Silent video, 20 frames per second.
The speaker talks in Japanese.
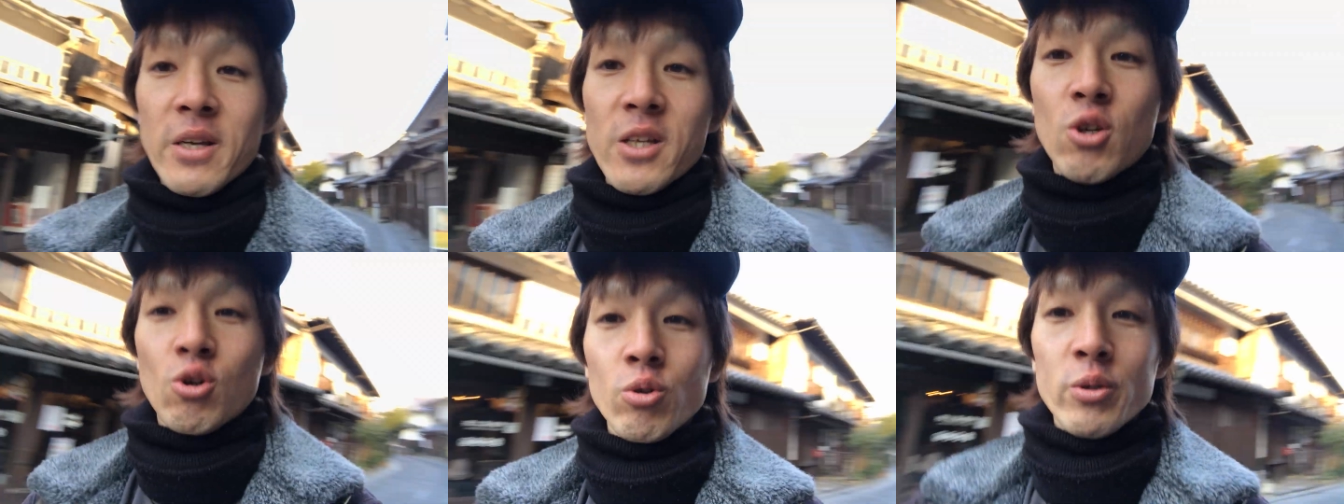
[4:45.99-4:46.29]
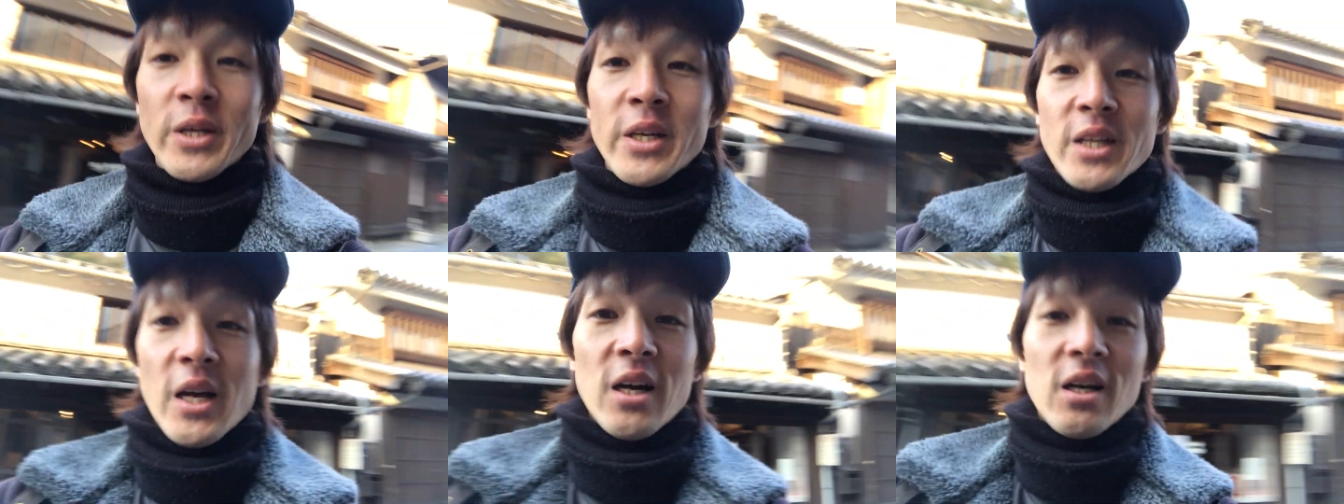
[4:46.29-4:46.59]
あ行くん
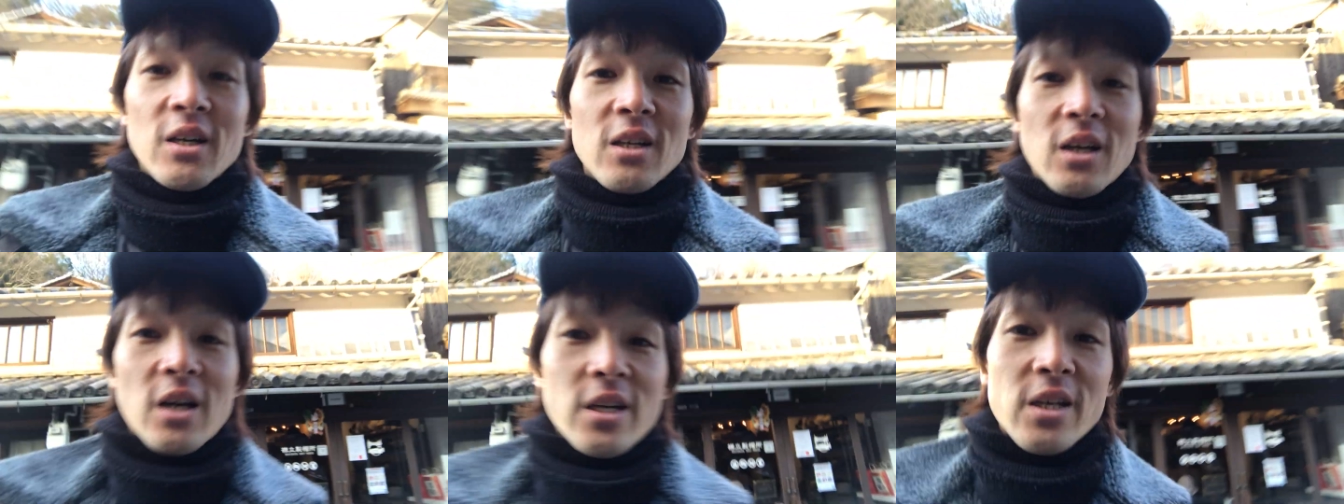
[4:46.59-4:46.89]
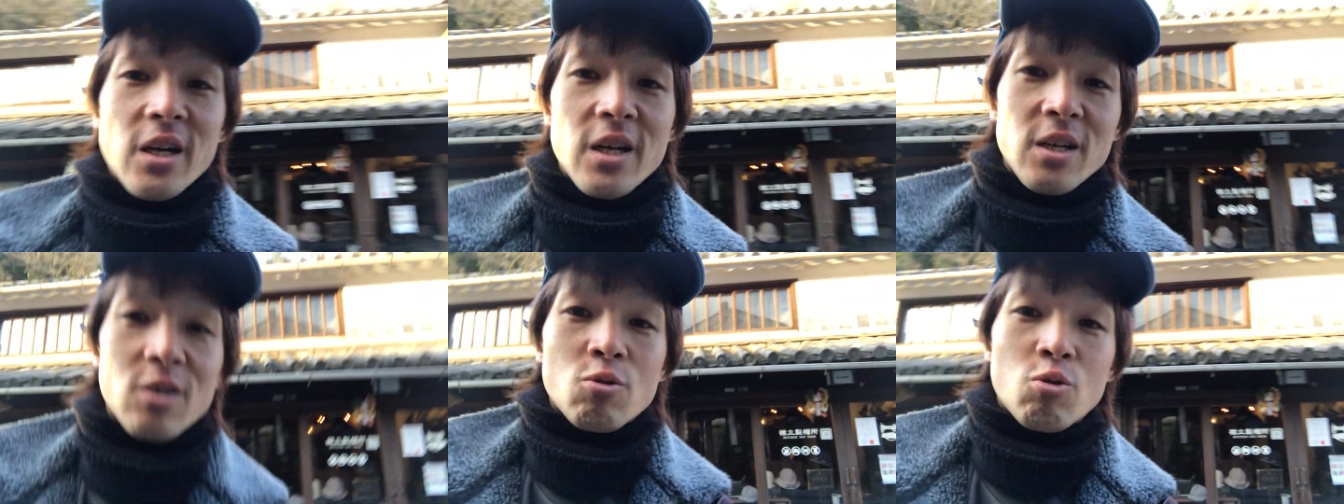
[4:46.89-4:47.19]
でなはい
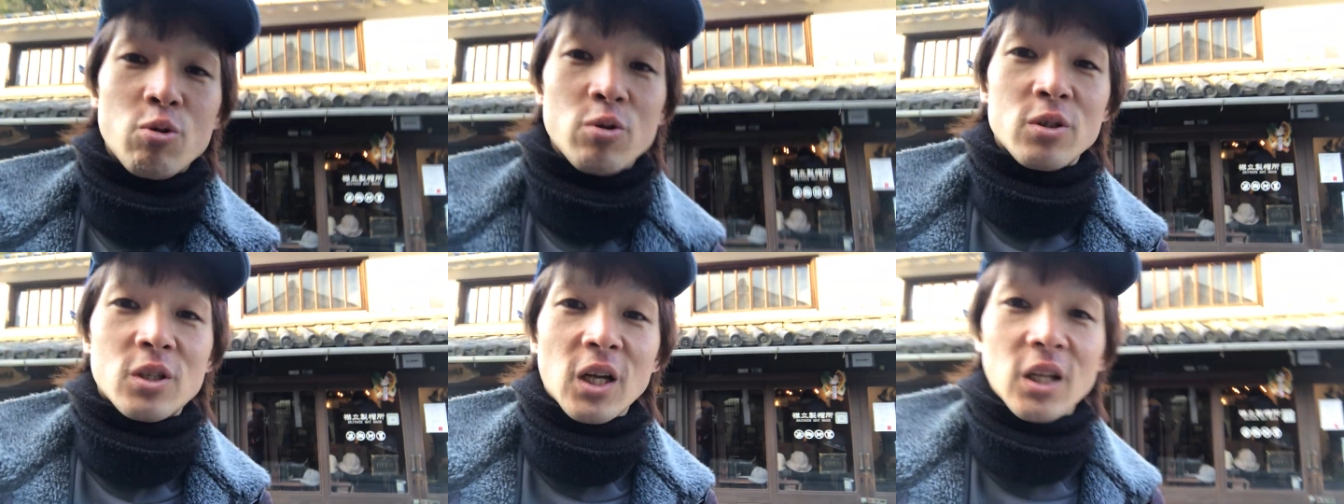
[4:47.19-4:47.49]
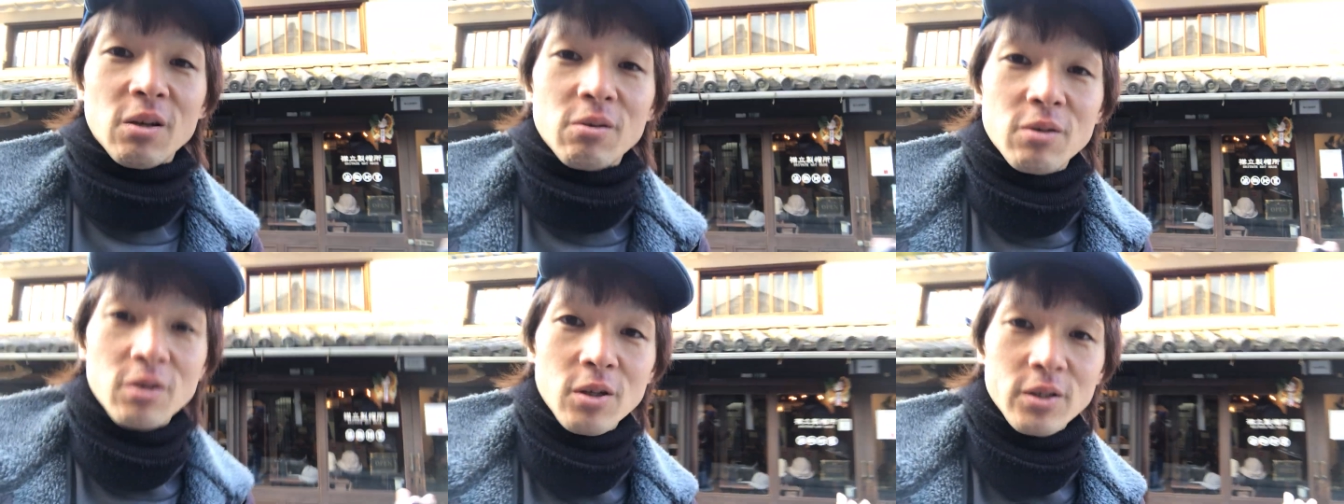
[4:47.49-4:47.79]
はいこういう建
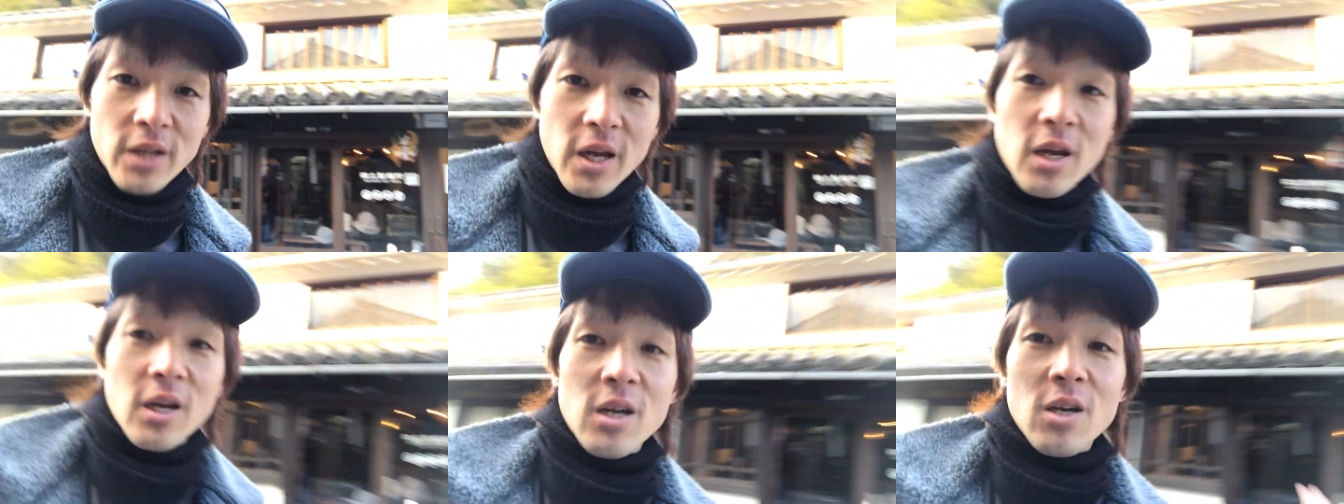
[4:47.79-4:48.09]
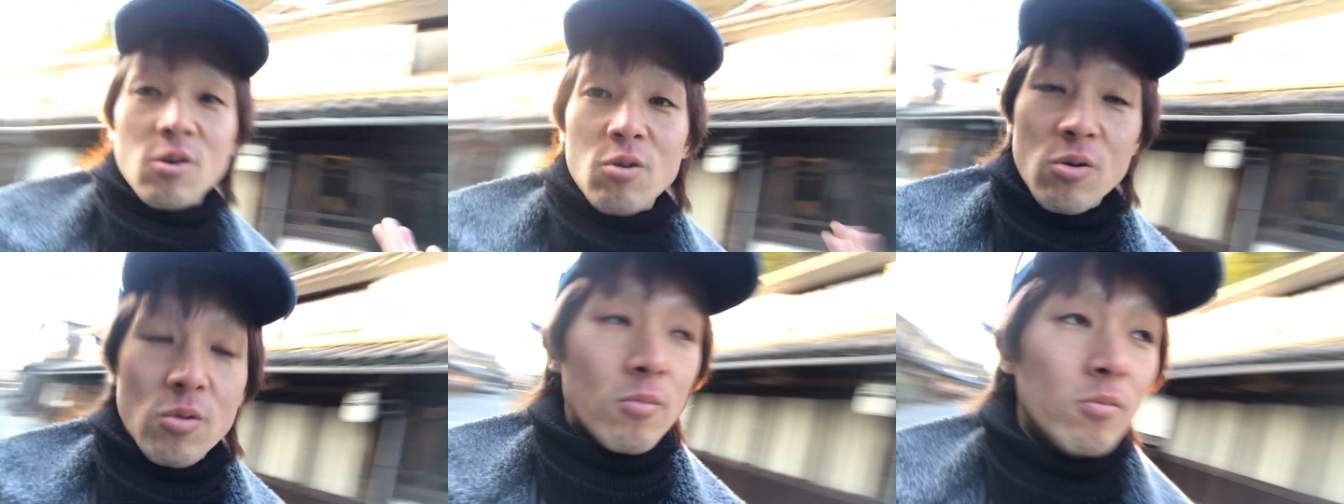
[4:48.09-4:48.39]
物ね
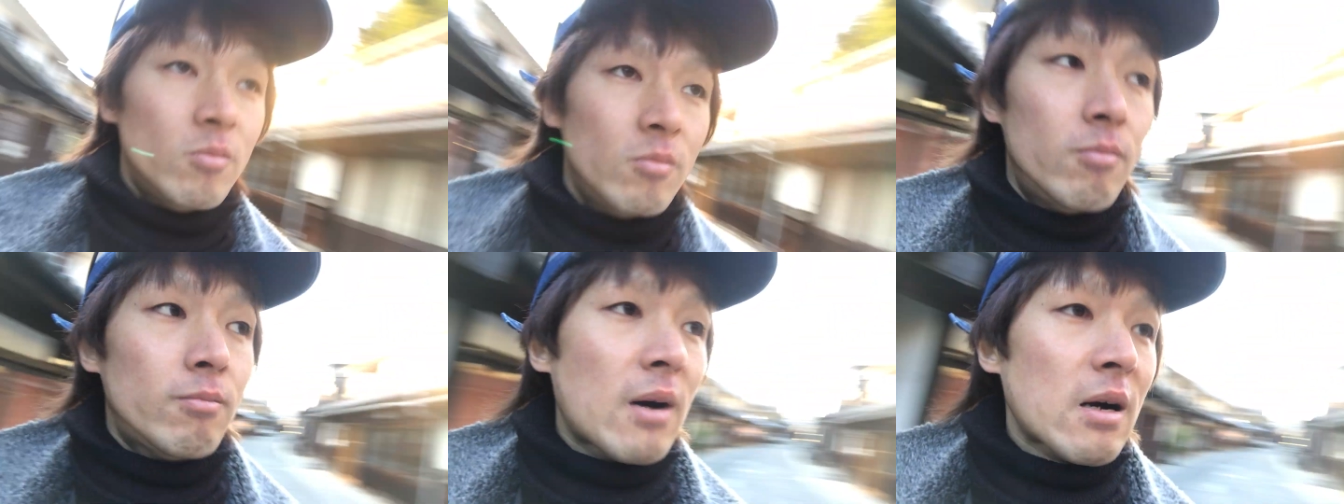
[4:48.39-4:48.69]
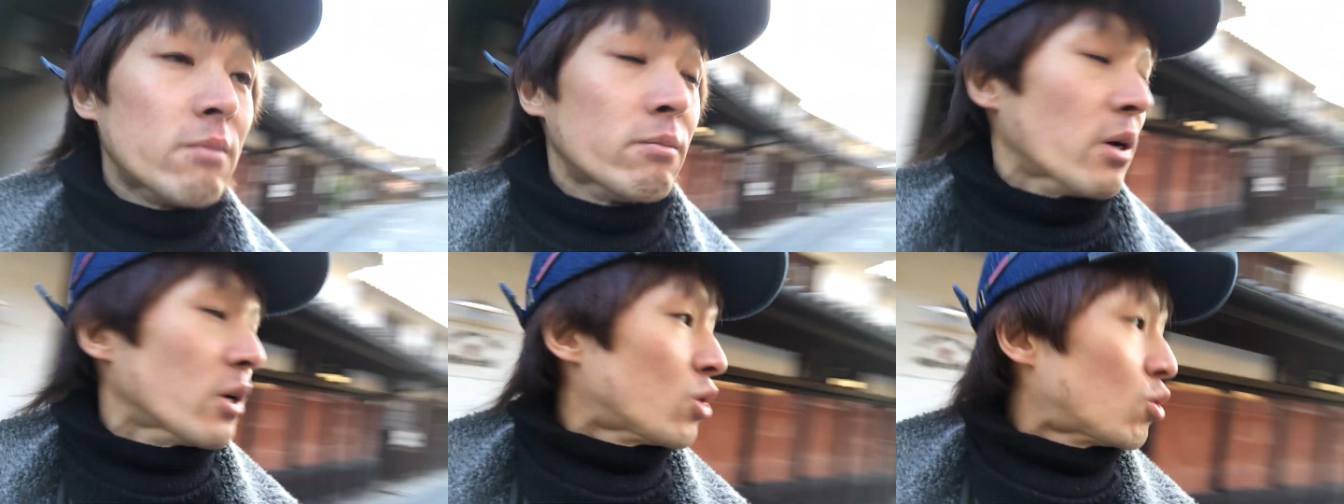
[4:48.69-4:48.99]
ま
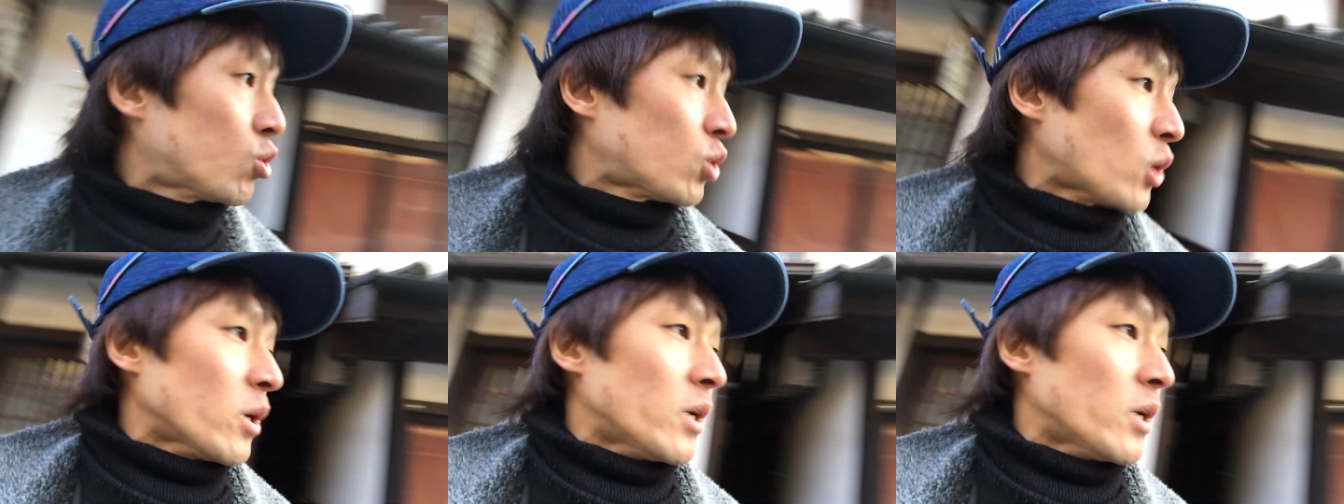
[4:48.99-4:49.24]
あまあ行くって